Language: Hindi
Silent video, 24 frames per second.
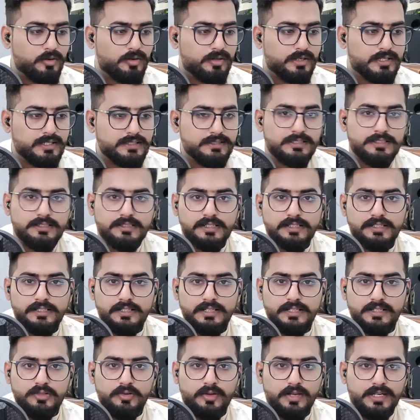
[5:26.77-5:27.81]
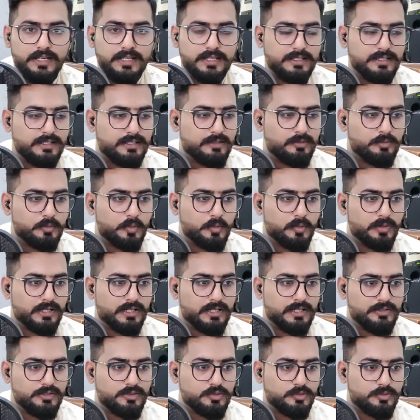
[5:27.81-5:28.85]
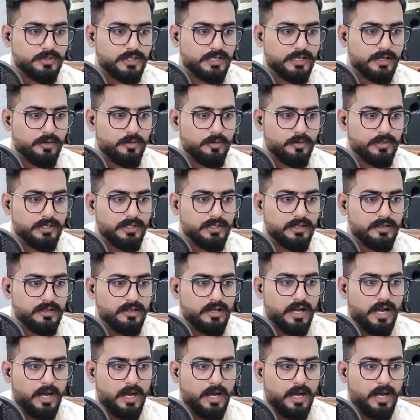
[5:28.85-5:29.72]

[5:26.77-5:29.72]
और इज़्ज़त के लिए जो है ना ये उन्होंने केस हो गया और